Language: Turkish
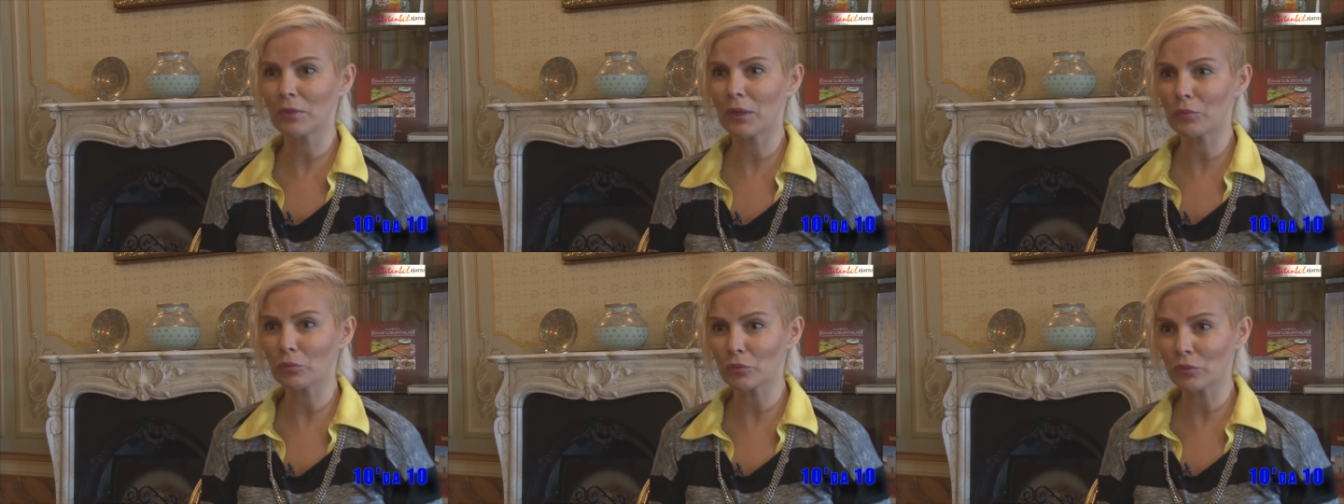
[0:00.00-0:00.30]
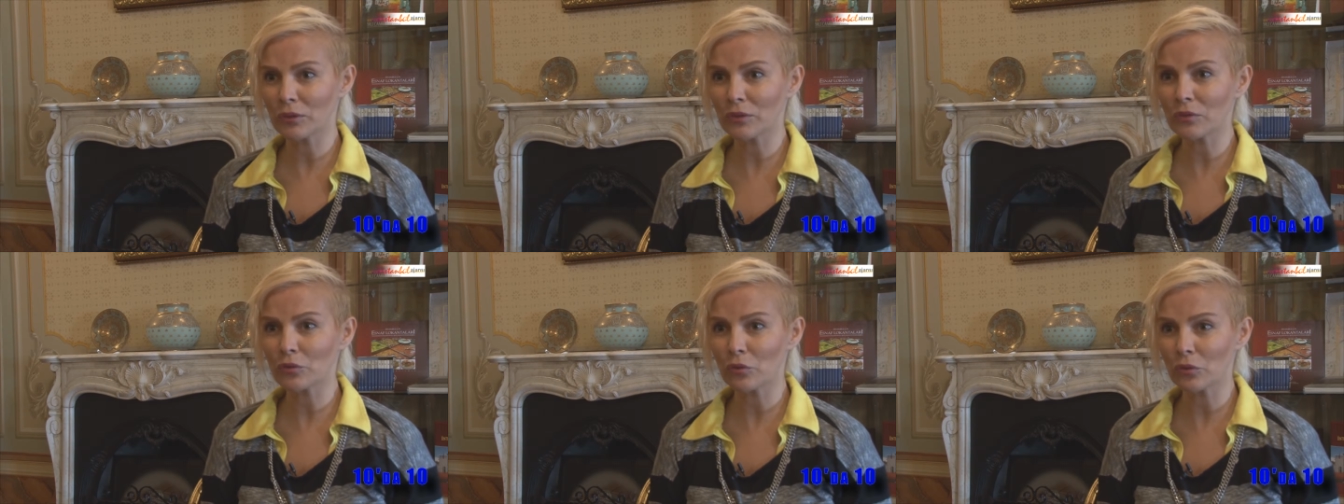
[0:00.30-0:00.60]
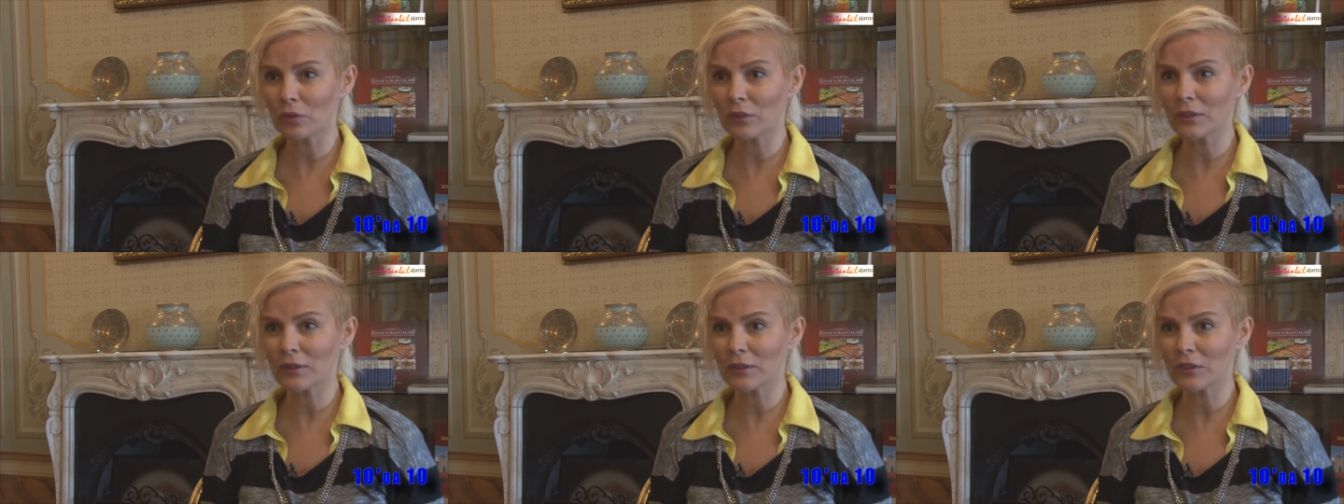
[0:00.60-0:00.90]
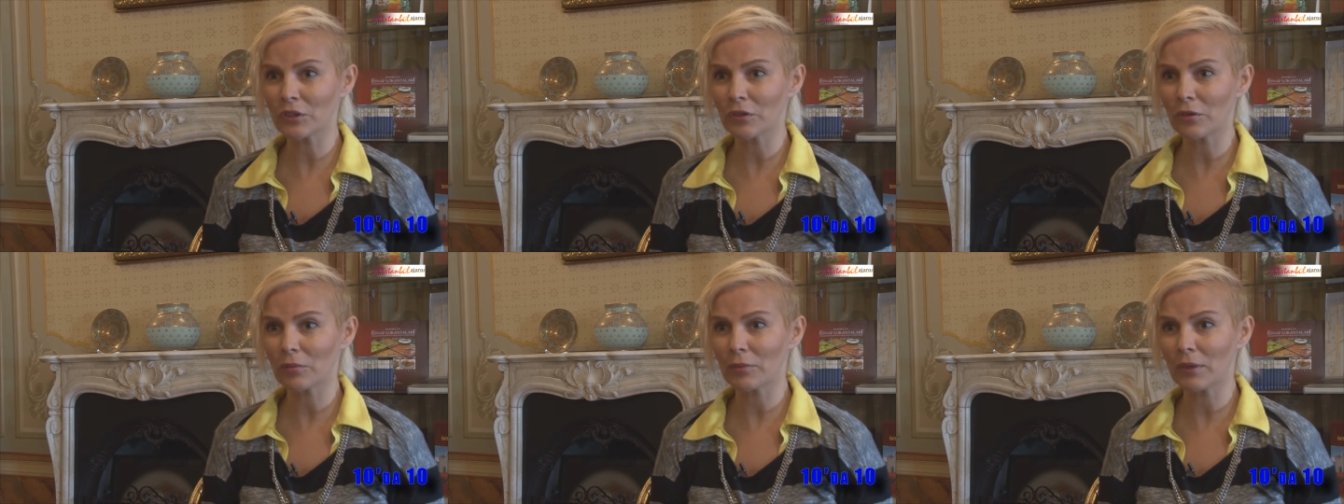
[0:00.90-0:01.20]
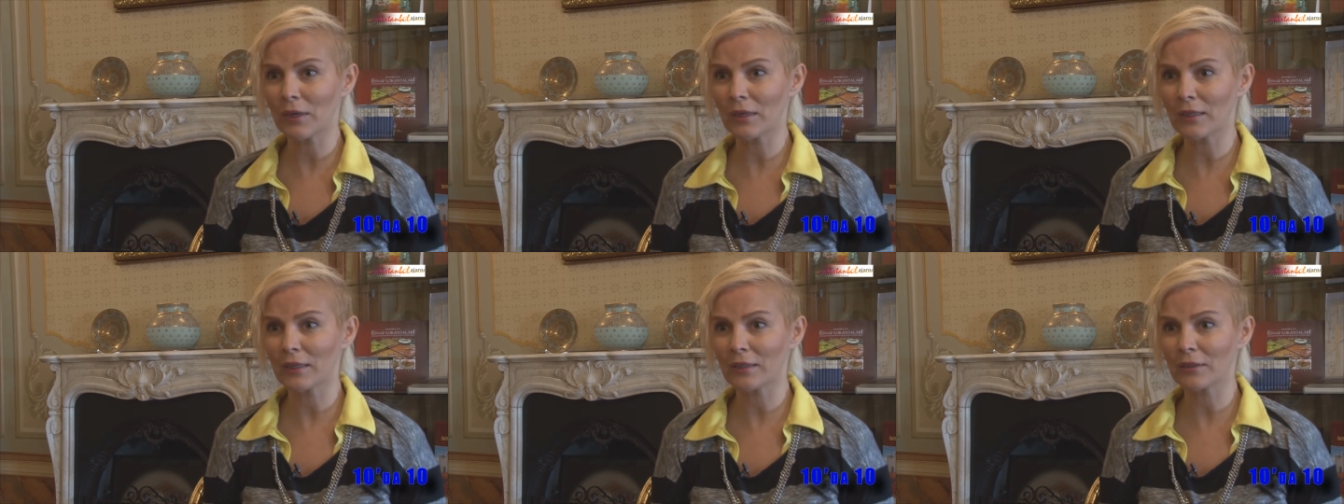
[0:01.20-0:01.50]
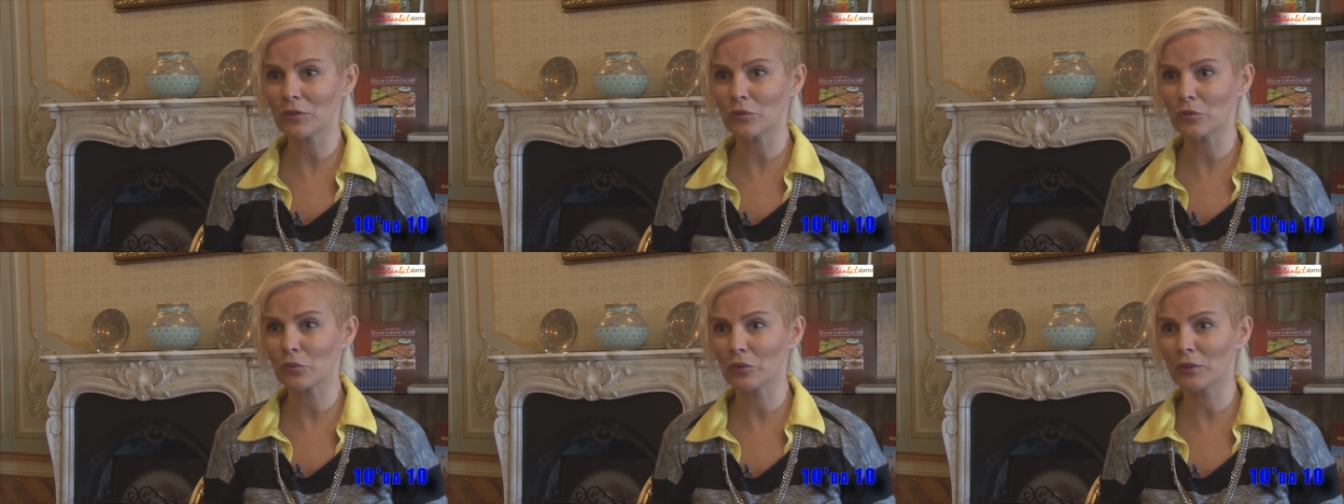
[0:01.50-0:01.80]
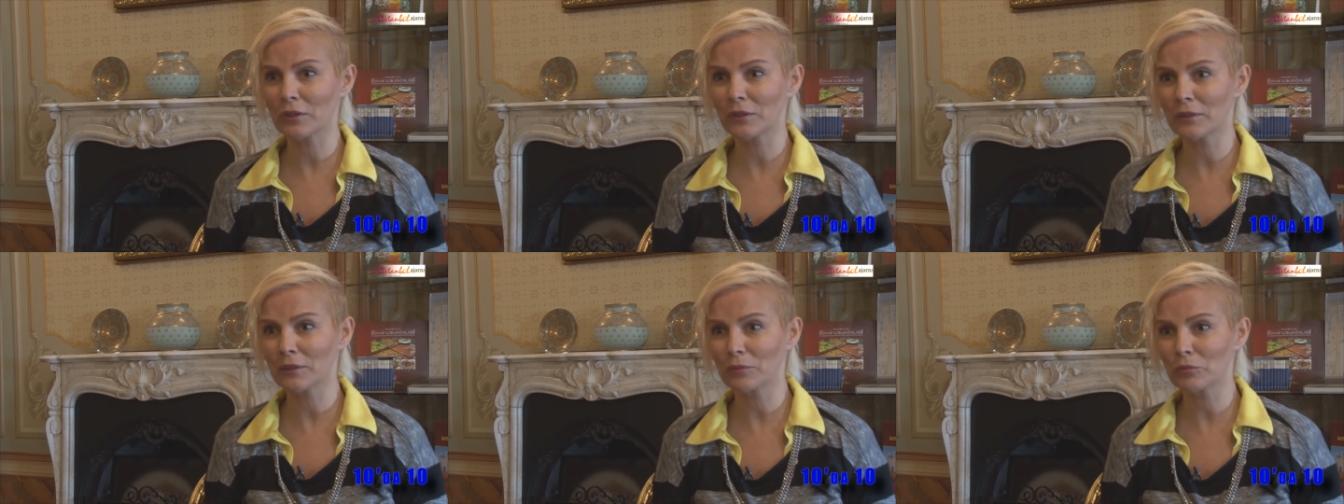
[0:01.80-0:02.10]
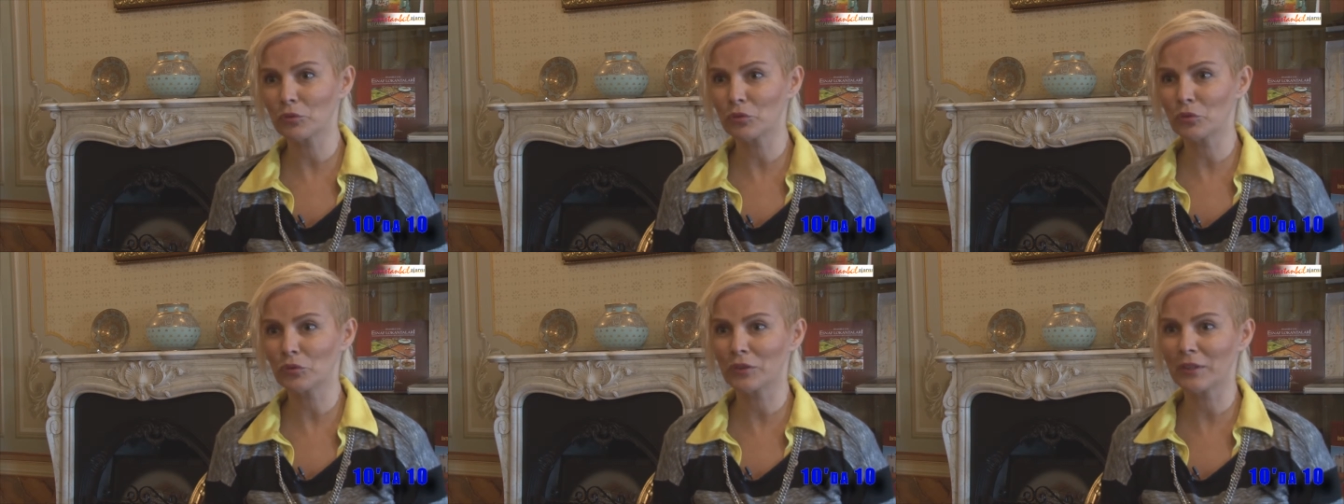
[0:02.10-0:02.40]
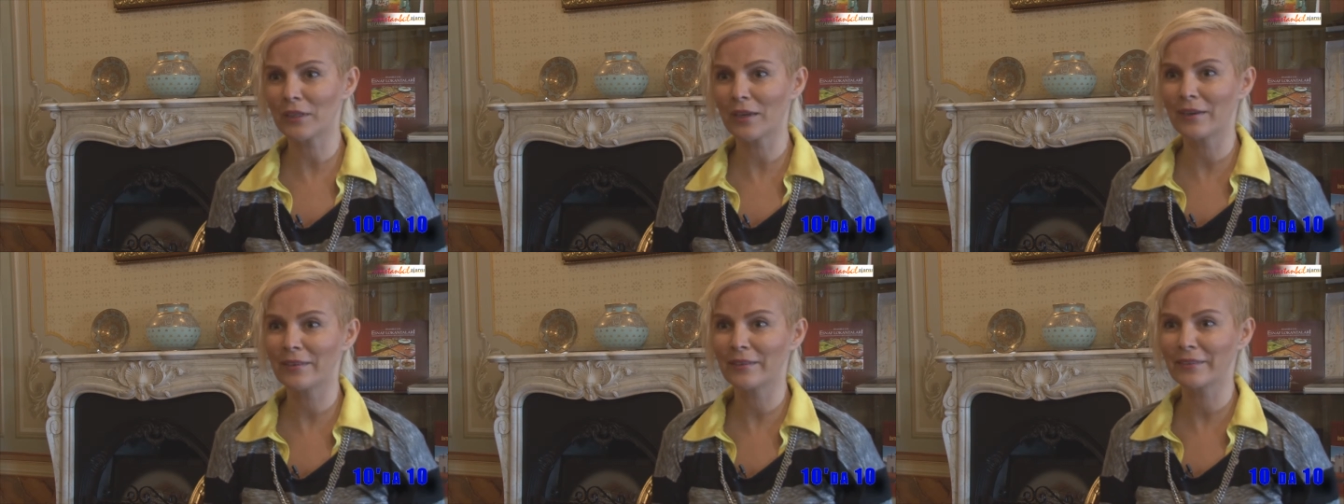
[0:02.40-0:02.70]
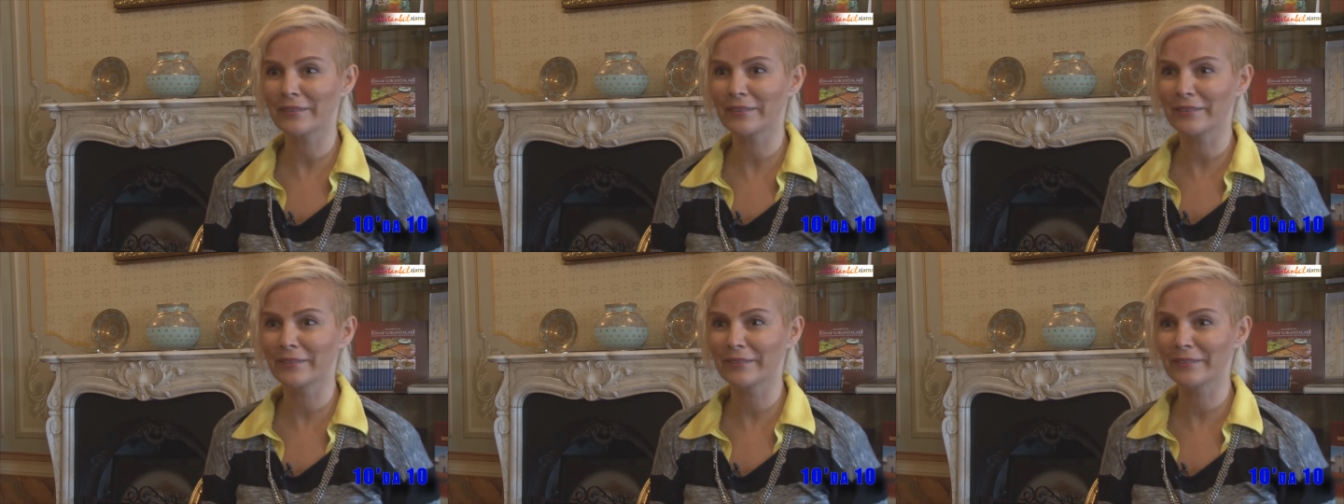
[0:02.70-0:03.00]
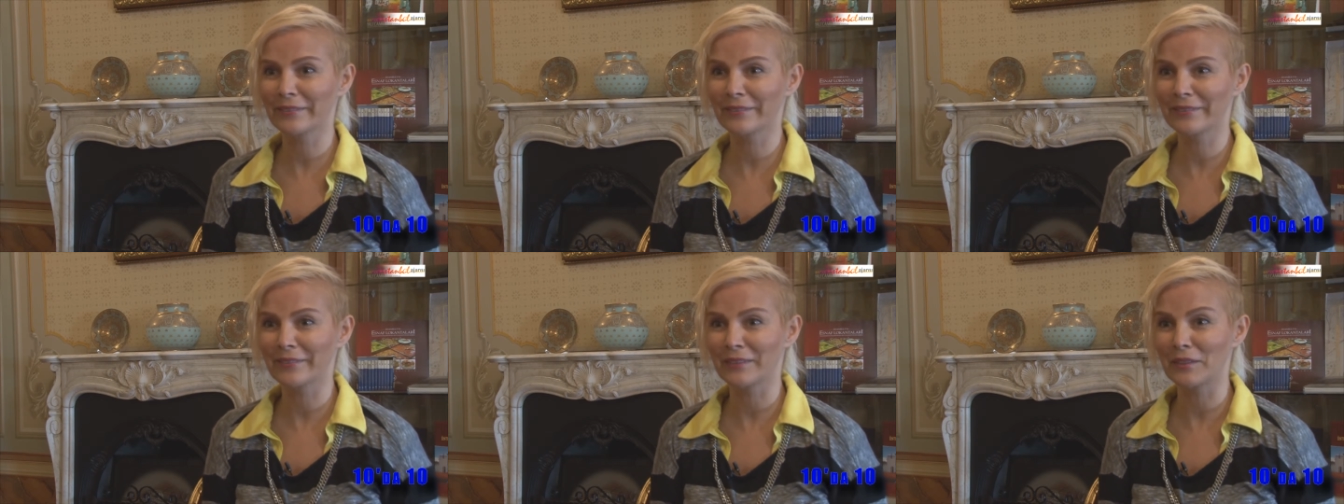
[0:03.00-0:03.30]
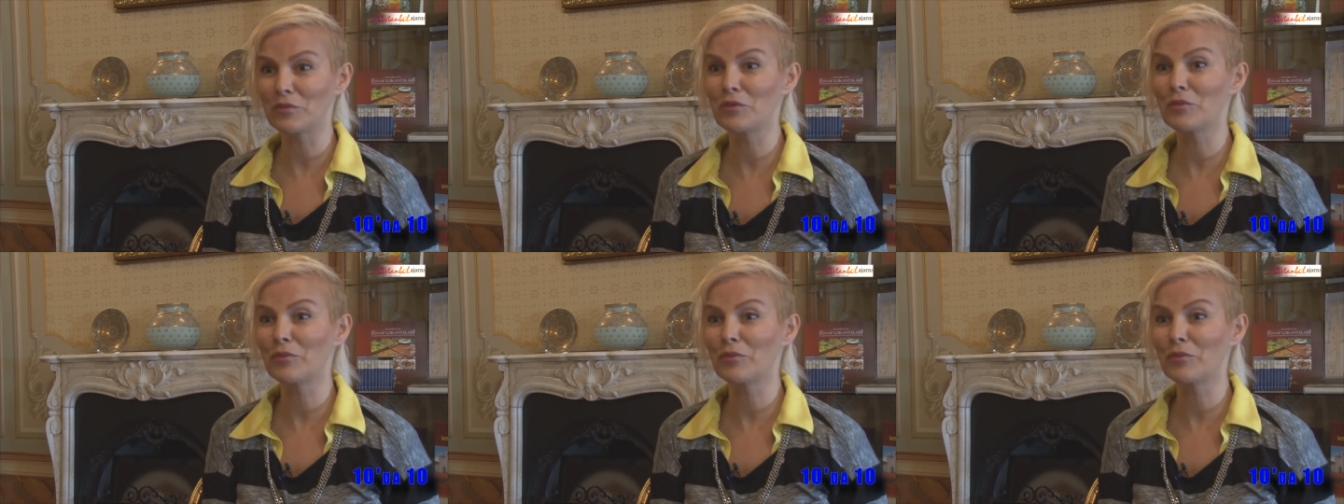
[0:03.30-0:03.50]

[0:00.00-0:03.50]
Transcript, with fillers: Ben bunları e, cevaplarken de zorlanırım. Çünkü diğerleri alınır diye